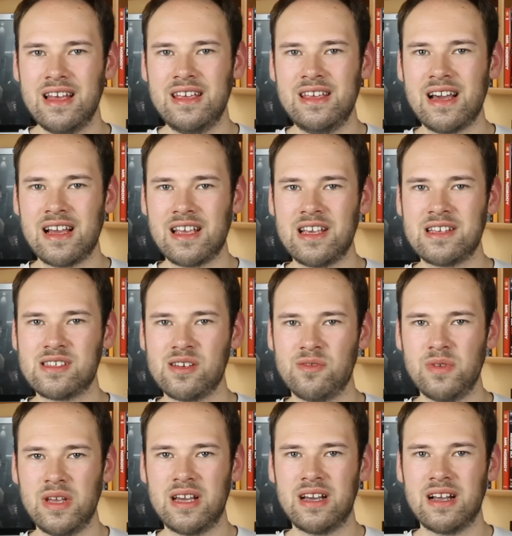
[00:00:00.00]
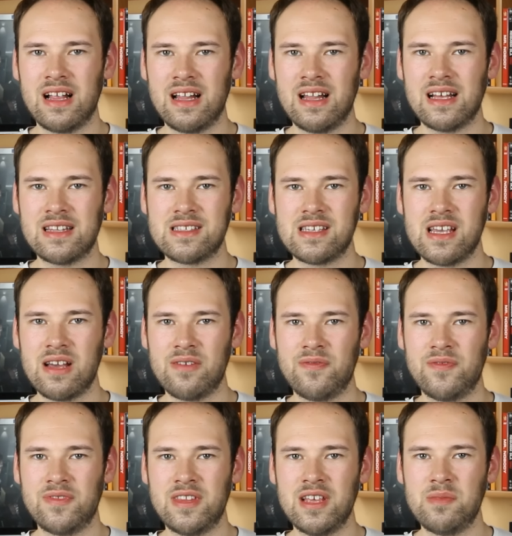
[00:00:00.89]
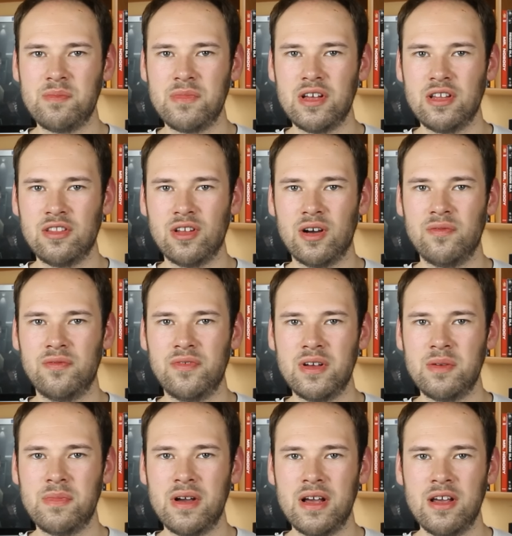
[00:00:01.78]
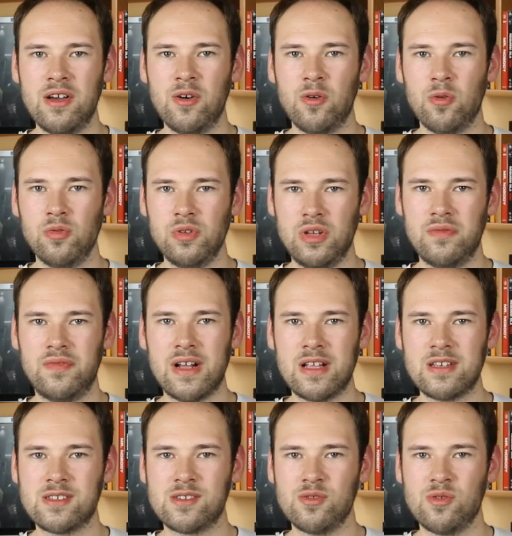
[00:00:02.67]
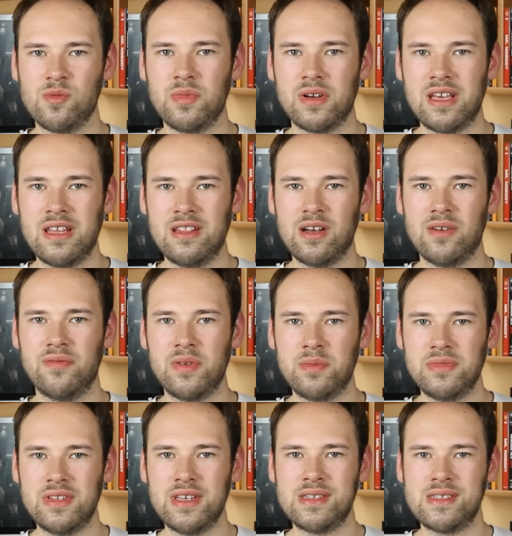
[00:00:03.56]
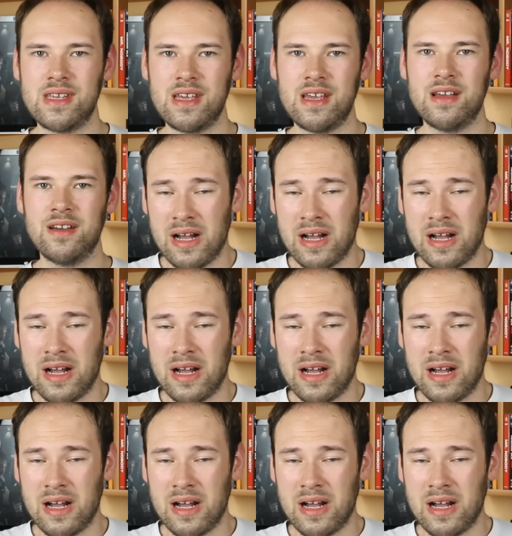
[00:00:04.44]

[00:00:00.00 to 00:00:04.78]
jakie są ich relacje w tym nowym uniwersum kinowym DC.